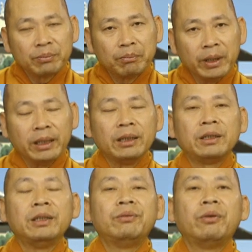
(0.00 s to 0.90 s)
bị
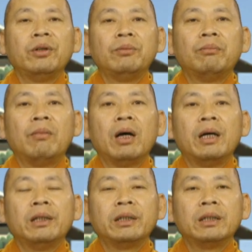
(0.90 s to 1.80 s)
chi phối
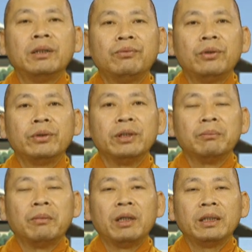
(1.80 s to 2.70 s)
bởi cái cơn vô
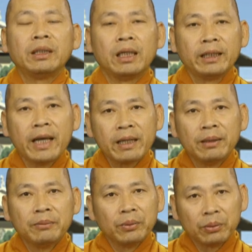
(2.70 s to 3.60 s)
thường bởi cái thời gian
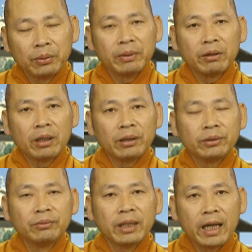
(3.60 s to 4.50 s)
một lúc nào
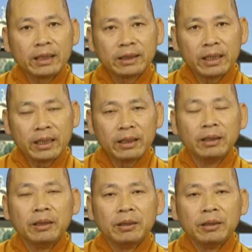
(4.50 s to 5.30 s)
đó chúng ta sẽ